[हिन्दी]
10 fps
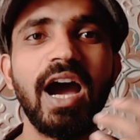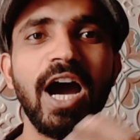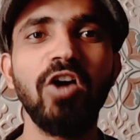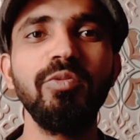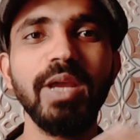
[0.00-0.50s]

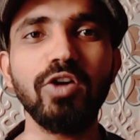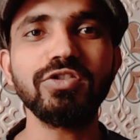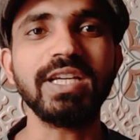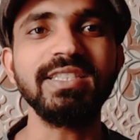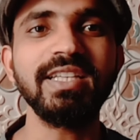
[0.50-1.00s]
आओ मिलो
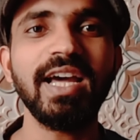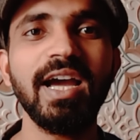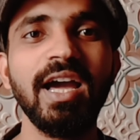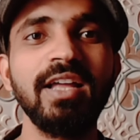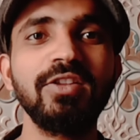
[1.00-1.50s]
सजना
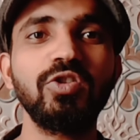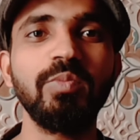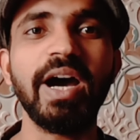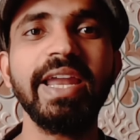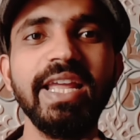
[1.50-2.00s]

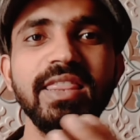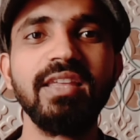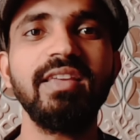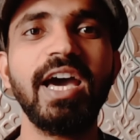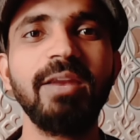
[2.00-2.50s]
तुम्हारे
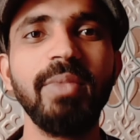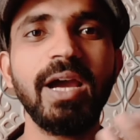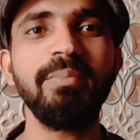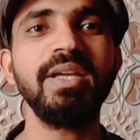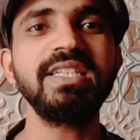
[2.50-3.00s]
इंतज़ार में
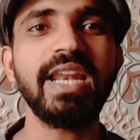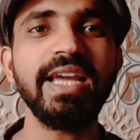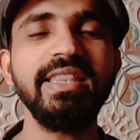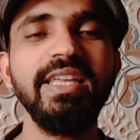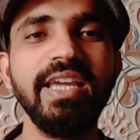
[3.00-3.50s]
हमने
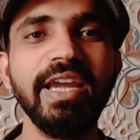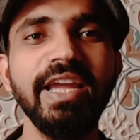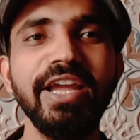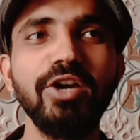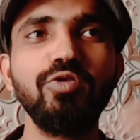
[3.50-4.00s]
जलाए दिए
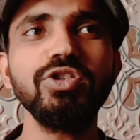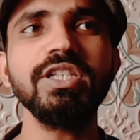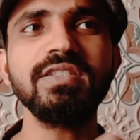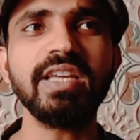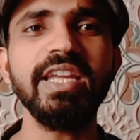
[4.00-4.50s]
कुछ
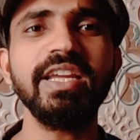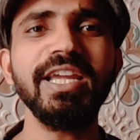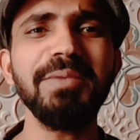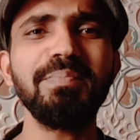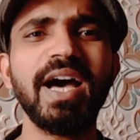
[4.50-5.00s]
इस तरीके
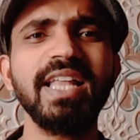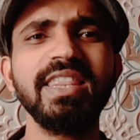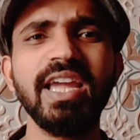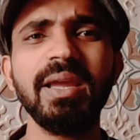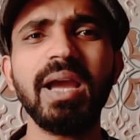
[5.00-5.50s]
की
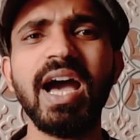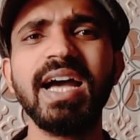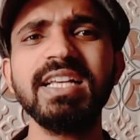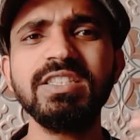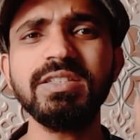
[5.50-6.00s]
बातें
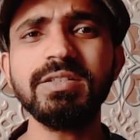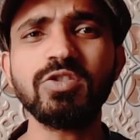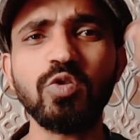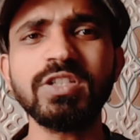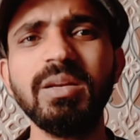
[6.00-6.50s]
आज
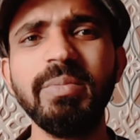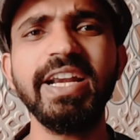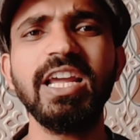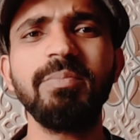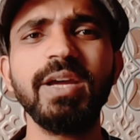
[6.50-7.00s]
सोशल
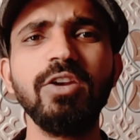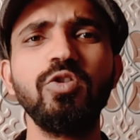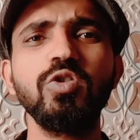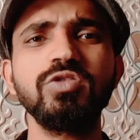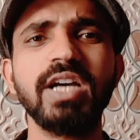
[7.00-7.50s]
मीडिया पे
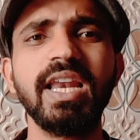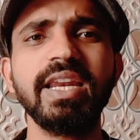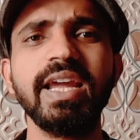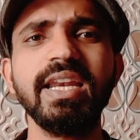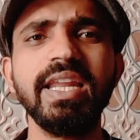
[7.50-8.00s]
लोग उछाल
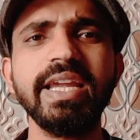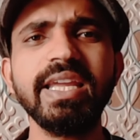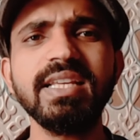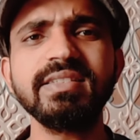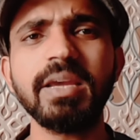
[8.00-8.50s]
रहे हैं
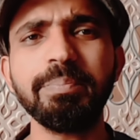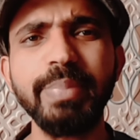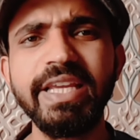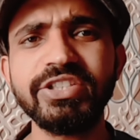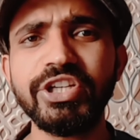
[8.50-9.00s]
लेकिन इसके
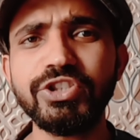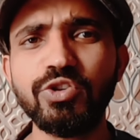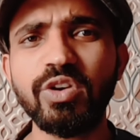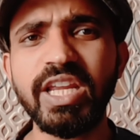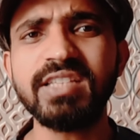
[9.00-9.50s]
पीछे
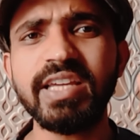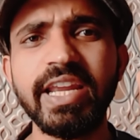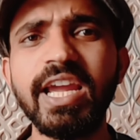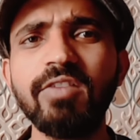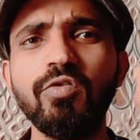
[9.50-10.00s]
जो रीज़न
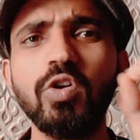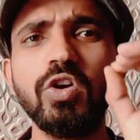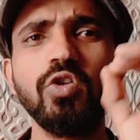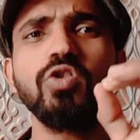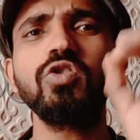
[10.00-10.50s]
है वो
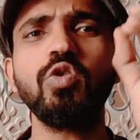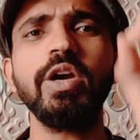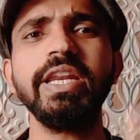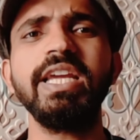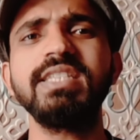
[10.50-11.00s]
लोग
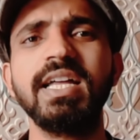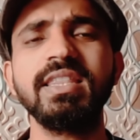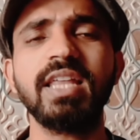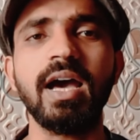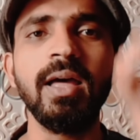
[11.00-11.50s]
कोई नहीं
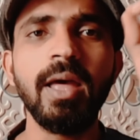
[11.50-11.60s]
जानता